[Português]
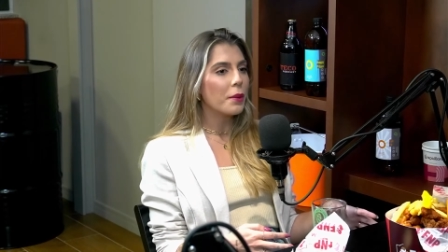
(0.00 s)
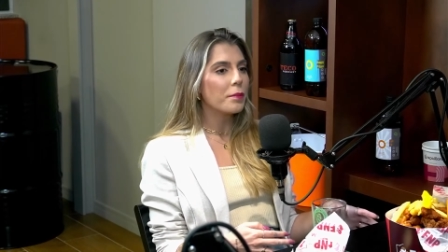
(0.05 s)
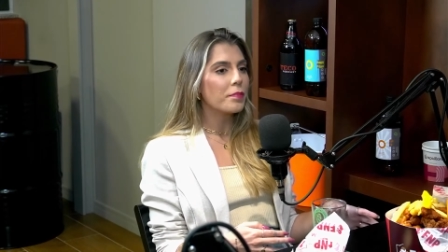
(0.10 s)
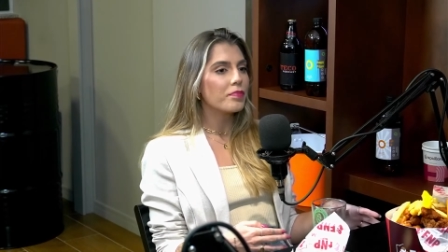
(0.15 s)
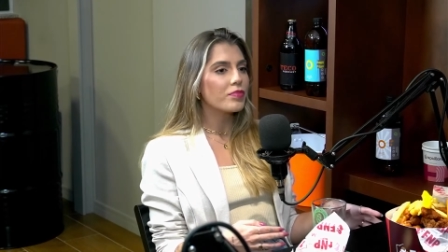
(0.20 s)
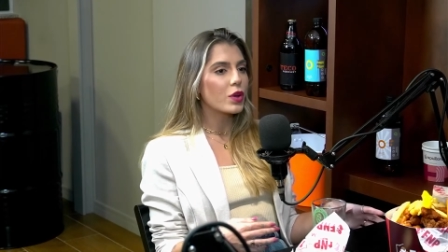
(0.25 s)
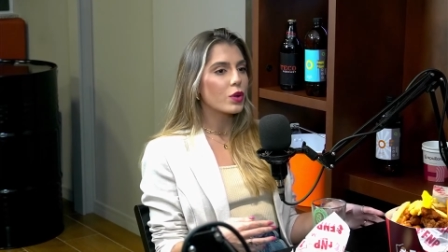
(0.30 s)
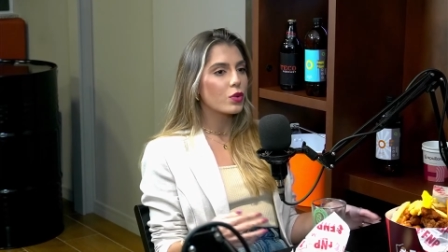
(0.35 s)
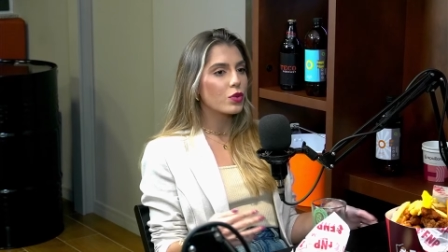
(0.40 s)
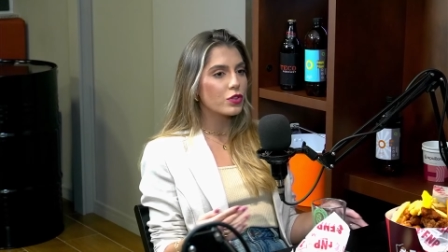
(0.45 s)

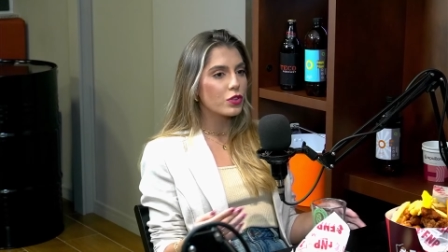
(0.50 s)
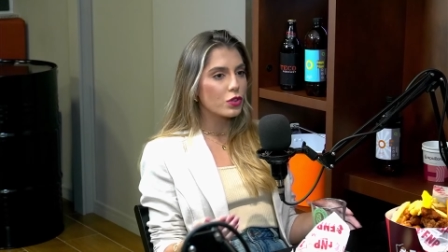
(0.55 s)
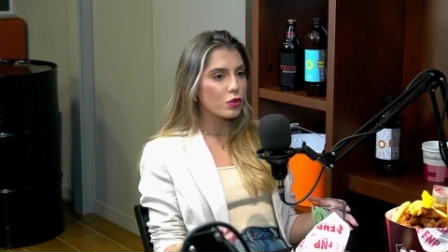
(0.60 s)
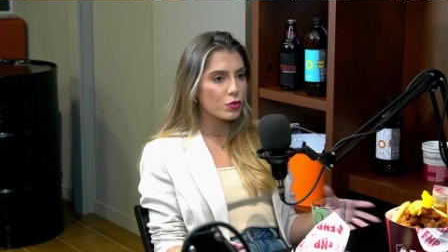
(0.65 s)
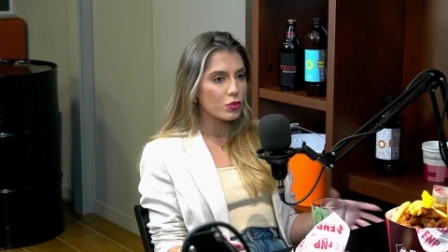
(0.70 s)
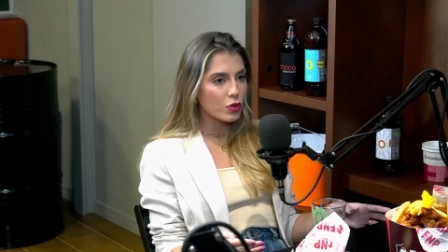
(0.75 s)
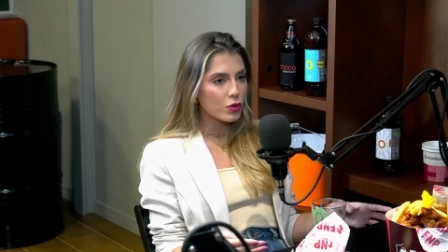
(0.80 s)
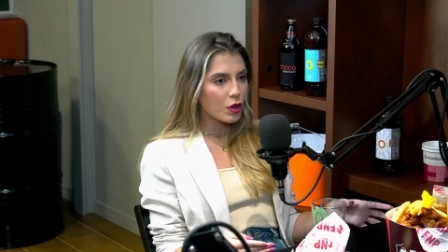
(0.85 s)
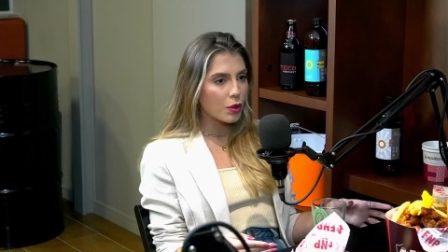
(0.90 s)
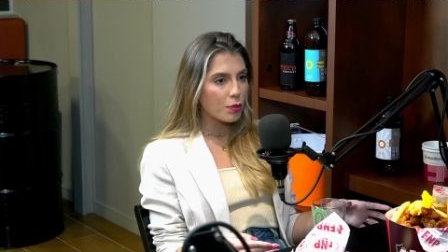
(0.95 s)
eu consigo me
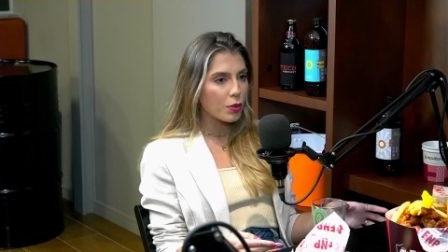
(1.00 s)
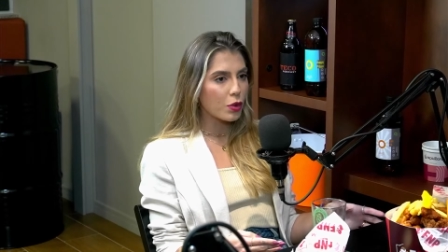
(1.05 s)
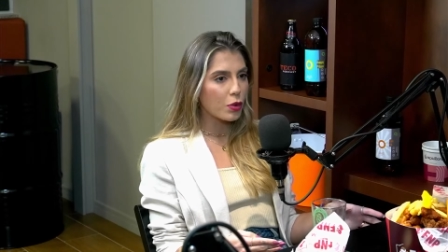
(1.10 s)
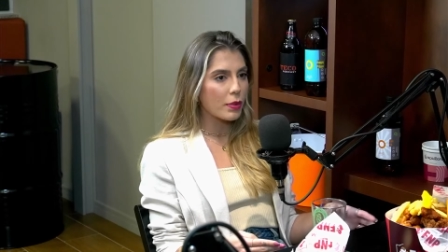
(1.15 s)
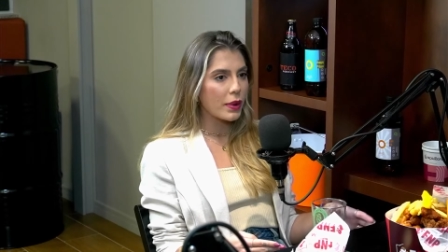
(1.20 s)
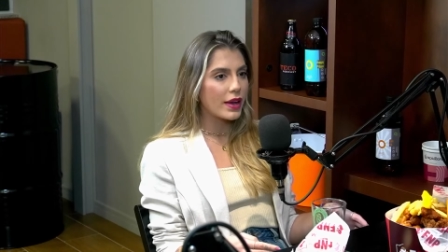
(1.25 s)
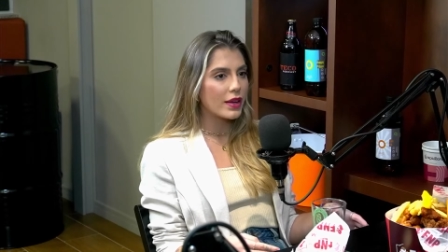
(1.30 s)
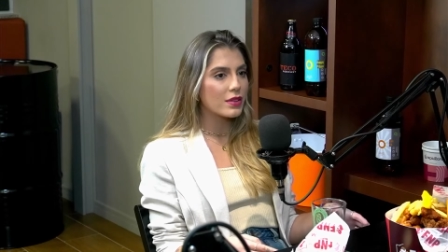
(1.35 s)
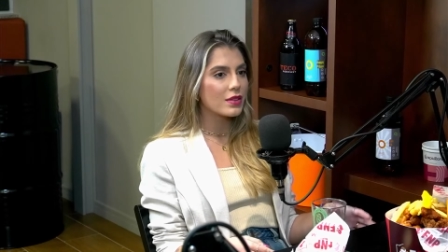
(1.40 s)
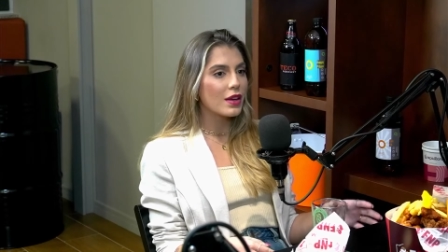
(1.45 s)
soltar um pouco
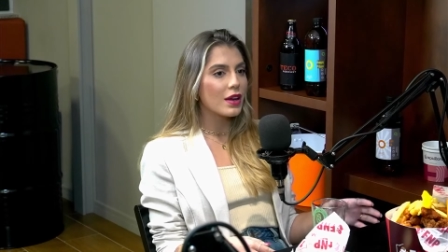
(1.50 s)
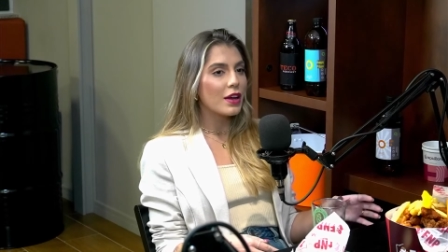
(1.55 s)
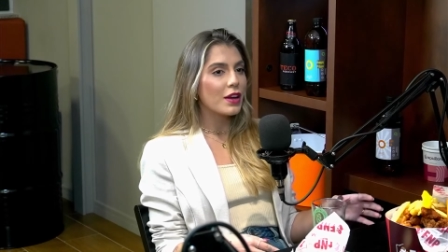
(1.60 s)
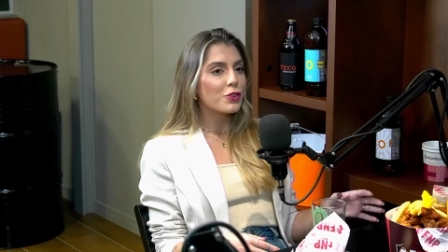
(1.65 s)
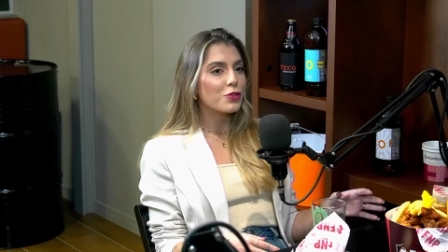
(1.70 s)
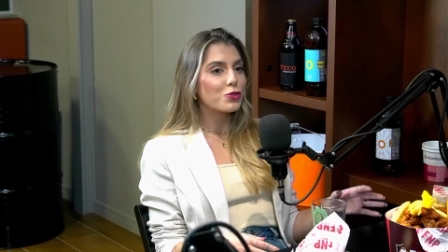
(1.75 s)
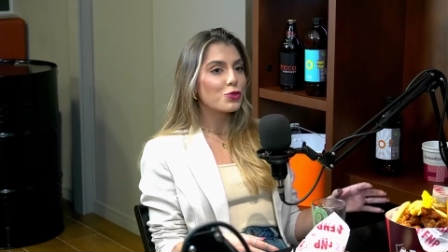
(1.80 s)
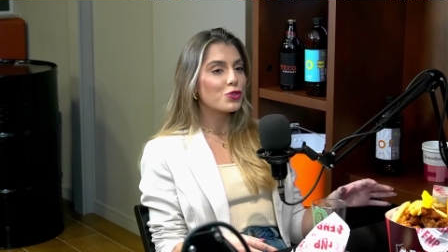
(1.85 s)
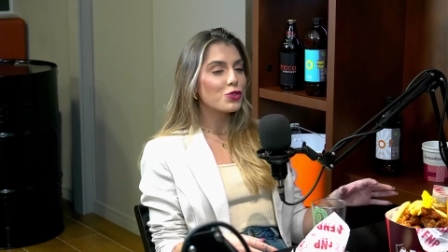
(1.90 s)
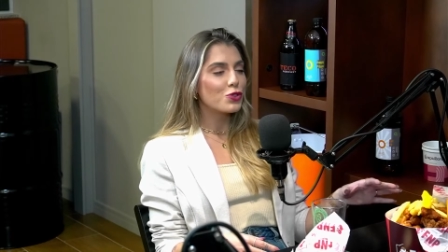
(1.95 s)
mais.
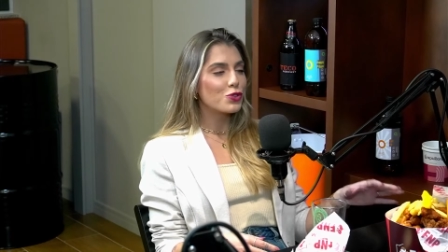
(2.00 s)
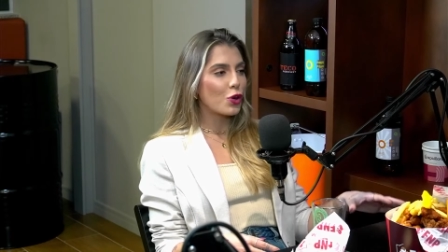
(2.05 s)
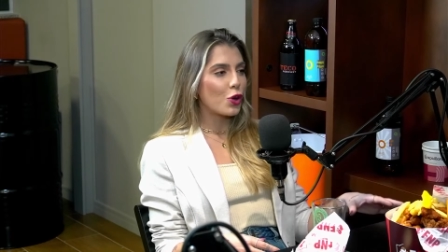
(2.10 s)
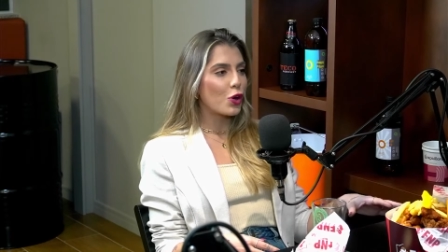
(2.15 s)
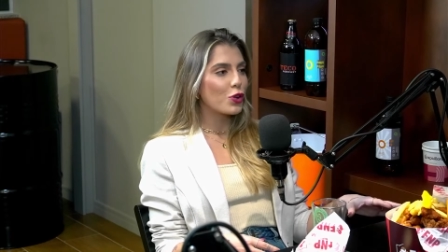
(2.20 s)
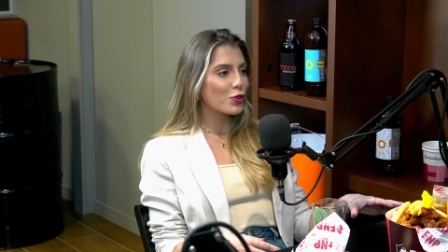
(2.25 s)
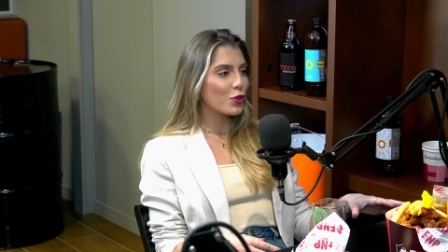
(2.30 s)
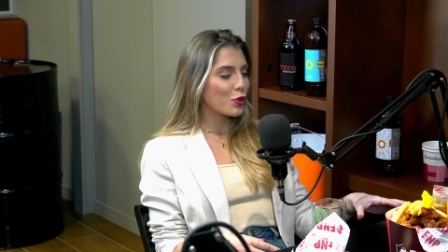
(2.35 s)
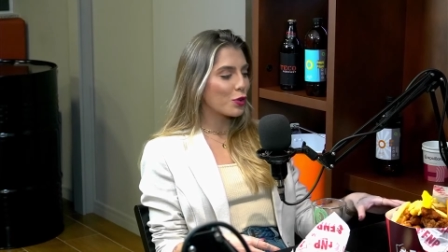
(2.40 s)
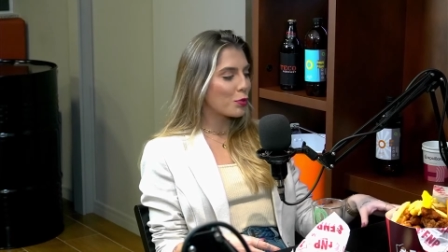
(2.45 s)
Nos
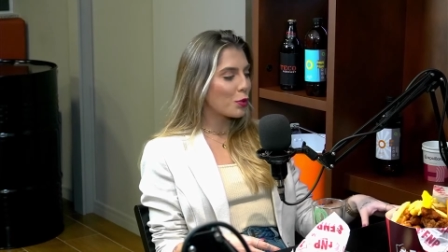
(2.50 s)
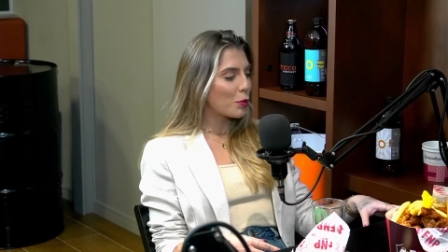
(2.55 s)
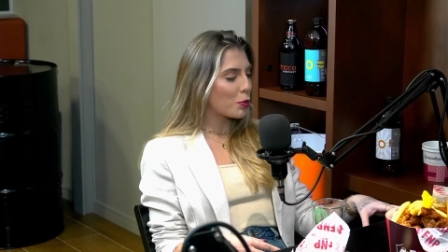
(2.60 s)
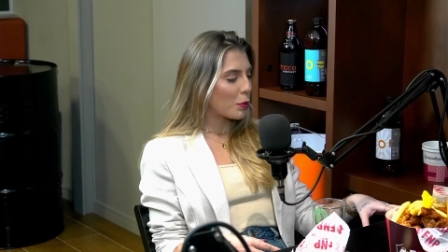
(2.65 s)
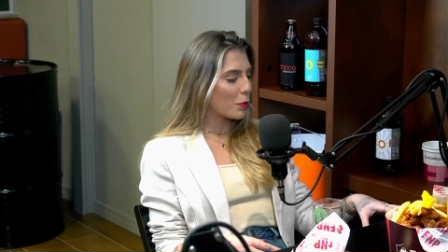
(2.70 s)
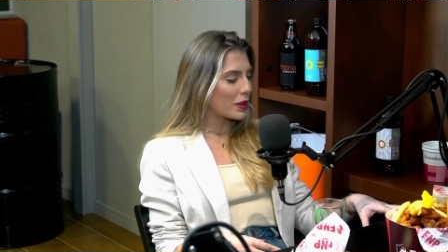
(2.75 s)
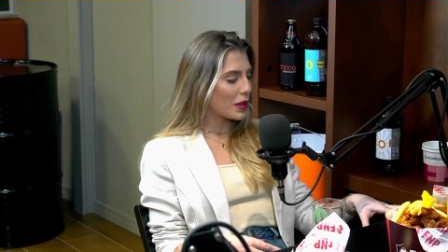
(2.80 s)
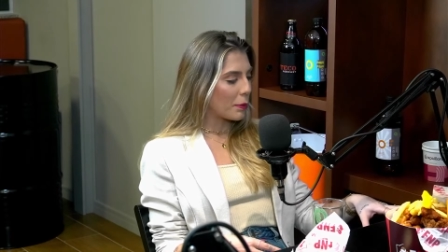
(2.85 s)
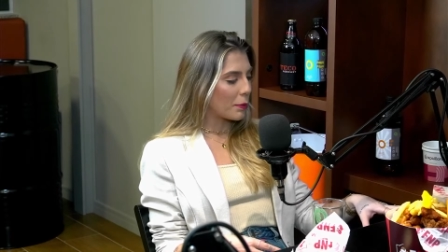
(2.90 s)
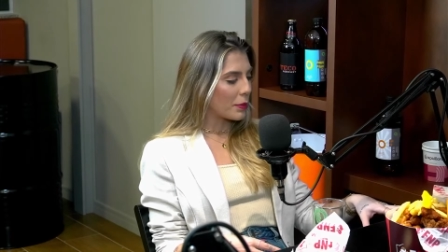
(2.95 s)
stories, qual que é o meu
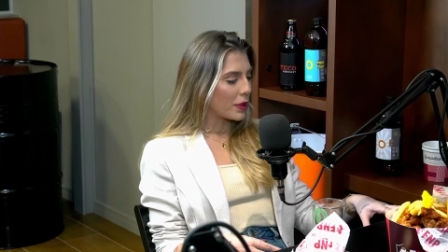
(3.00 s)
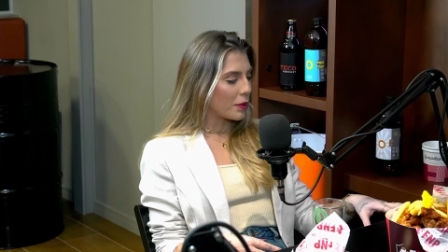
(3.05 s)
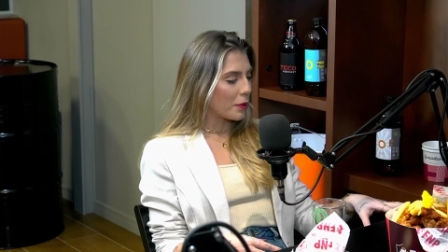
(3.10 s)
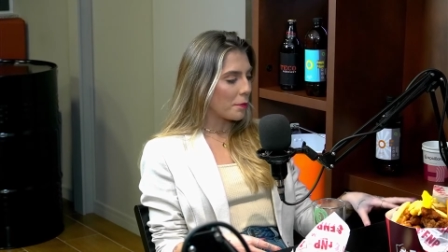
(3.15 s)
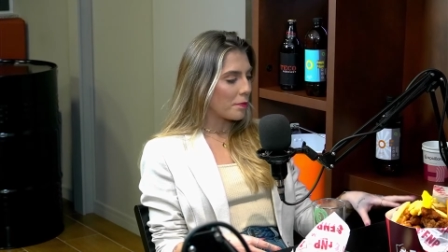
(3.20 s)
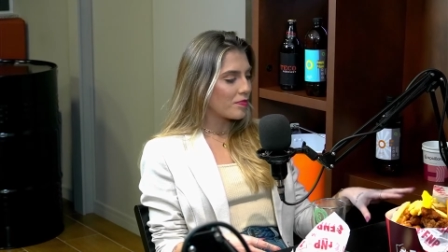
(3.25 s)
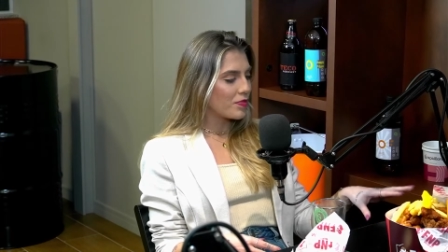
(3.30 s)
problema?